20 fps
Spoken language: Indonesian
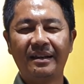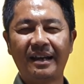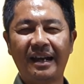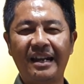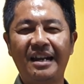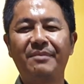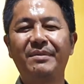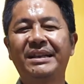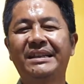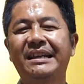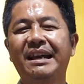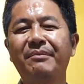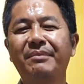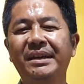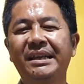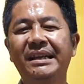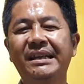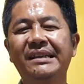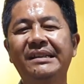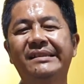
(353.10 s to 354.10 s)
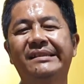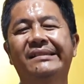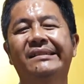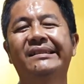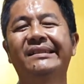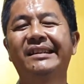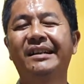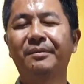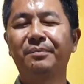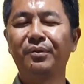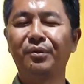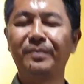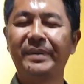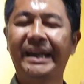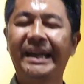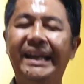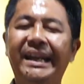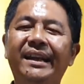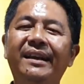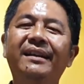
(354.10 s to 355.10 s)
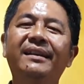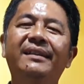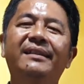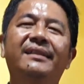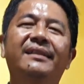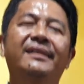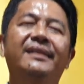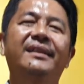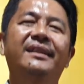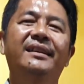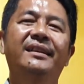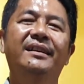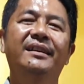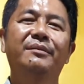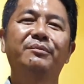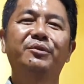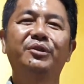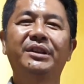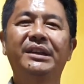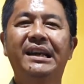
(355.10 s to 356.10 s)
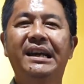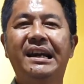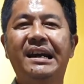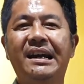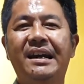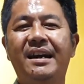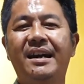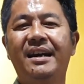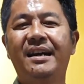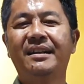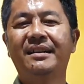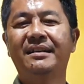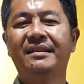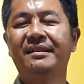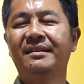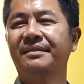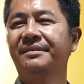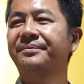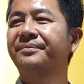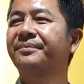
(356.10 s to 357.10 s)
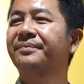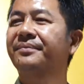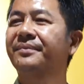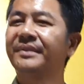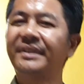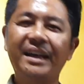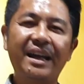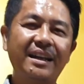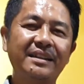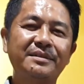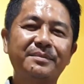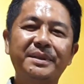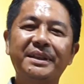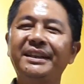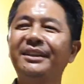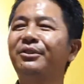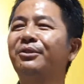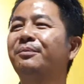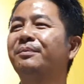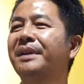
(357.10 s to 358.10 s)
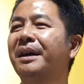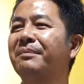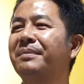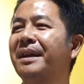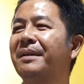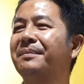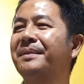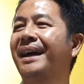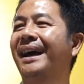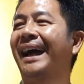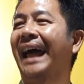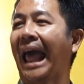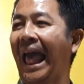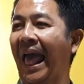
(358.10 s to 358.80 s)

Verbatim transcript: alamat kami di Kebumen kemudian ya seperti itu bla bla bla